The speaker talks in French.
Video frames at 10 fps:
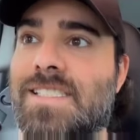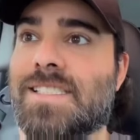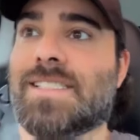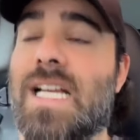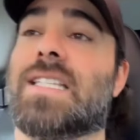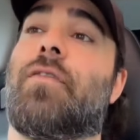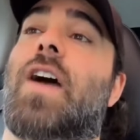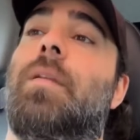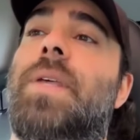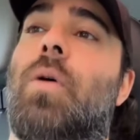Et ça
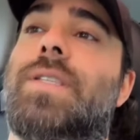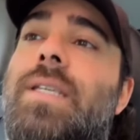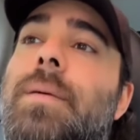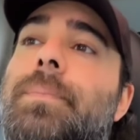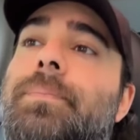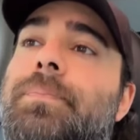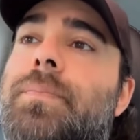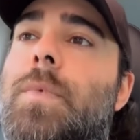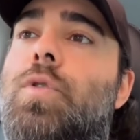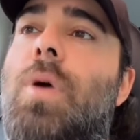freine bien aussi,
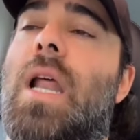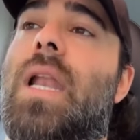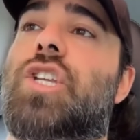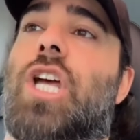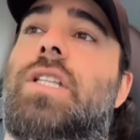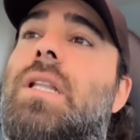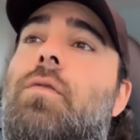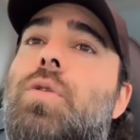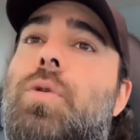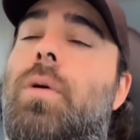tu à la légèreté de la
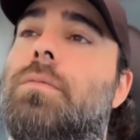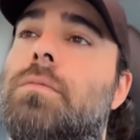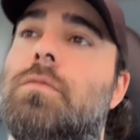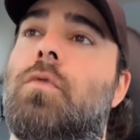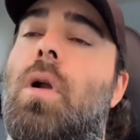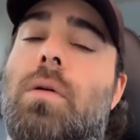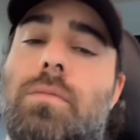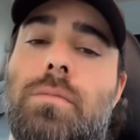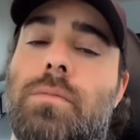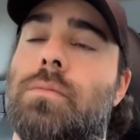voiture. Voilà.
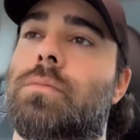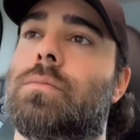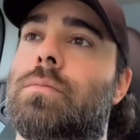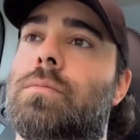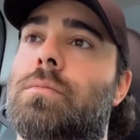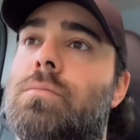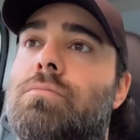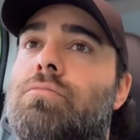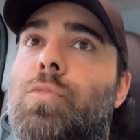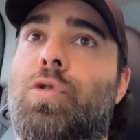
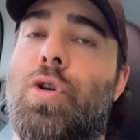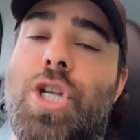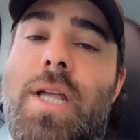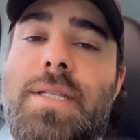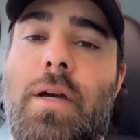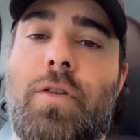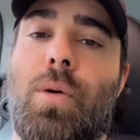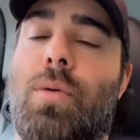Tout ce que j'ai à dire, je